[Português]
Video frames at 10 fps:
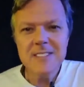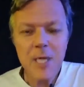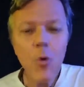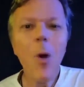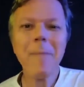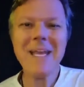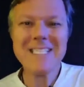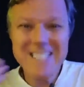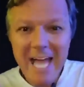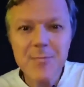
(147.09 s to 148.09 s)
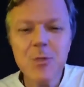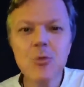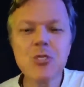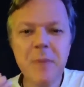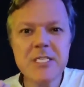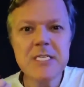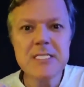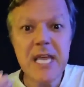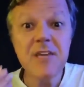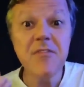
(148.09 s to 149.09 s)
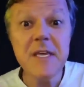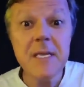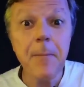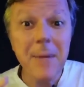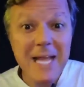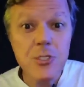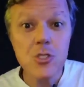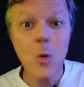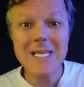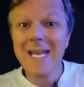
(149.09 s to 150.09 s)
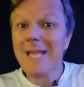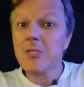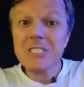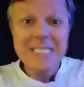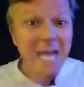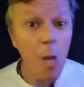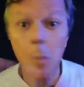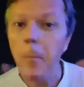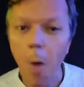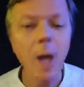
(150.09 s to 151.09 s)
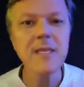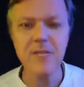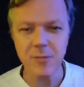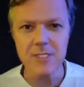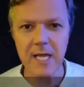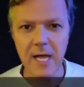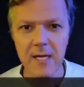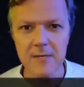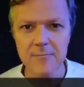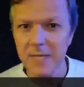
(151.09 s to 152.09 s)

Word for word: Se eu com apenas 10 minutos pesquisei e vi que presos condenados não podem votar,